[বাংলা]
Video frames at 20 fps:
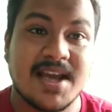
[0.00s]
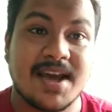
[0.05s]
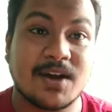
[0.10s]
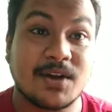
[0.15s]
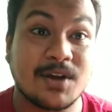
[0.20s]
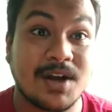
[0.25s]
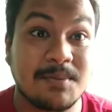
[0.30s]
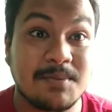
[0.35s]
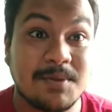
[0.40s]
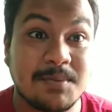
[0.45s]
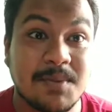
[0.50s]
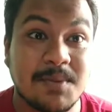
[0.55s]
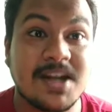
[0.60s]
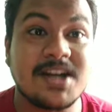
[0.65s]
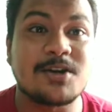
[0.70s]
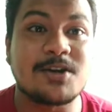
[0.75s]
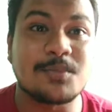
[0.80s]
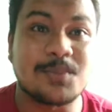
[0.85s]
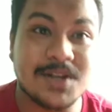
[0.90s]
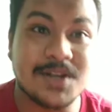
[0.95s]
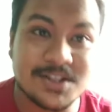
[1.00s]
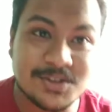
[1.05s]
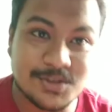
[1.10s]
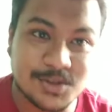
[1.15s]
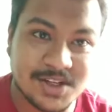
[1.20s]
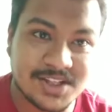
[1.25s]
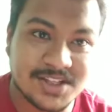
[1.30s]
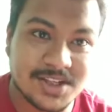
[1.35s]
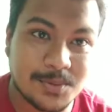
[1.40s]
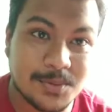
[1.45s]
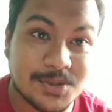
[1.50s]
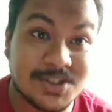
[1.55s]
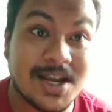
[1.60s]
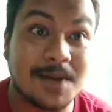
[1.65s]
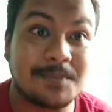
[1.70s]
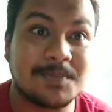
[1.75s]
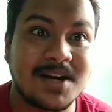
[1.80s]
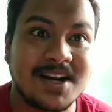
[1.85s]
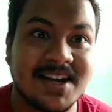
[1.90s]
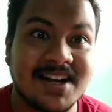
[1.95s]
এখন আমি মেইন টপিকে চলে যাব যে
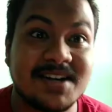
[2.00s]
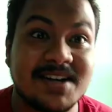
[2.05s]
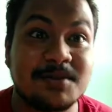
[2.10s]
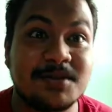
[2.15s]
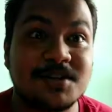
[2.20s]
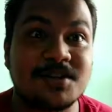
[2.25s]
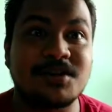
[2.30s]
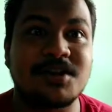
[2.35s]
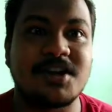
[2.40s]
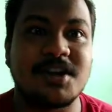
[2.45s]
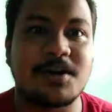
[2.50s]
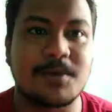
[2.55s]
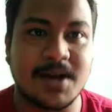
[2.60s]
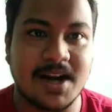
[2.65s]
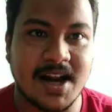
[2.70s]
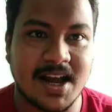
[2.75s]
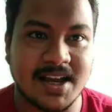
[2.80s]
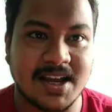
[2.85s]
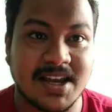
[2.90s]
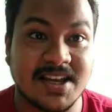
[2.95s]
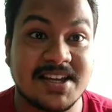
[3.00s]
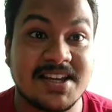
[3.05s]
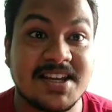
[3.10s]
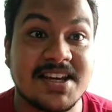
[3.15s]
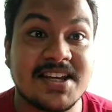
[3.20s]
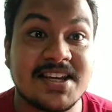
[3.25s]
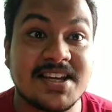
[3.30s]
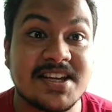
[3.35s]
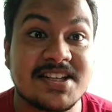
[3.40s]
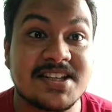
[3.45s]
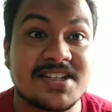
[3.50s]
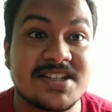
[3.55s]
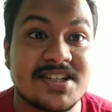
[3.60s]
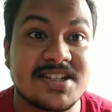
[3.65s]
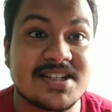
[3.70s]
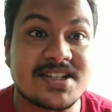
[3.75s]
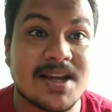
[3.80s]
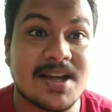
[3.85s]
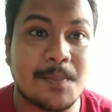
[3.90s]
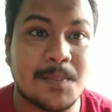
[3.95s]
আপনারা এডমিশন নেওয়ার আগে কি কি
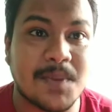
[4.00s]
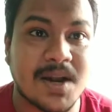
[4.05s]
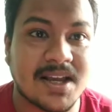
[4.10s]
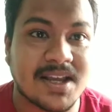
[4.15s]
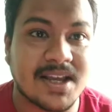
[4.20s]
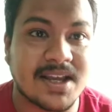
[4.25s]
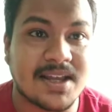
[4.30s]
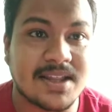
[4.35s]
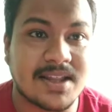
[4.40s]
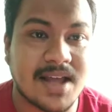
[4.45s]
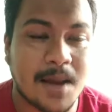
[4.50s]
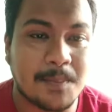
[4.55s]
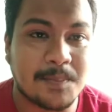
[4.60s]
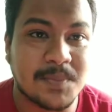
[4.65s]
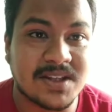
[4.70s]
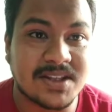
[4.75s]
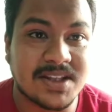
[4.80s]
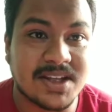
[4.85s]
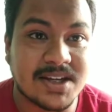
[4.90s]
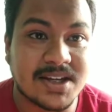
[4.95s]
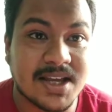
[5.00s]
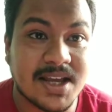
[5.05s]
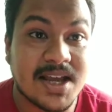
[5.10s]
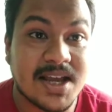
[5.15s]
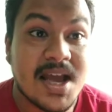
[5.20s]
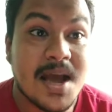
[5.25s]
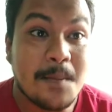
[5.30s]
জিনিস আপনাকে আপনাদেরকে